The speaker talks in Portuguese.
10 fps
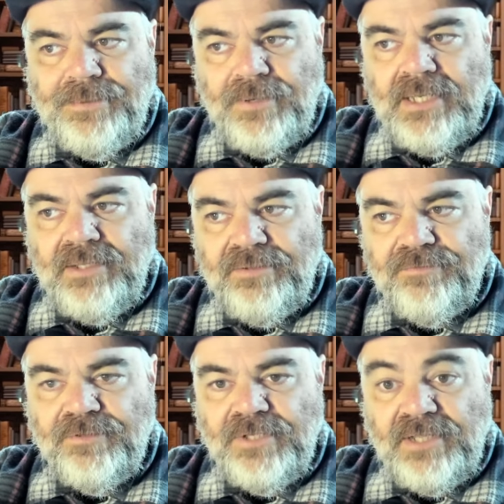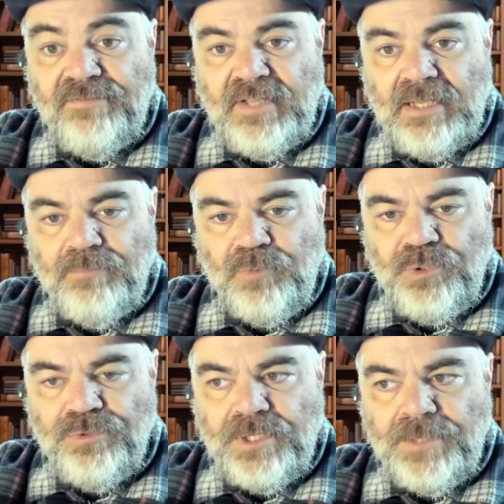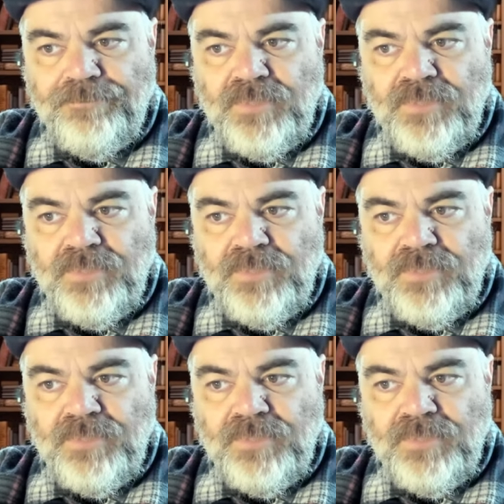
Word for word: olha, não vou nem falar muito, né?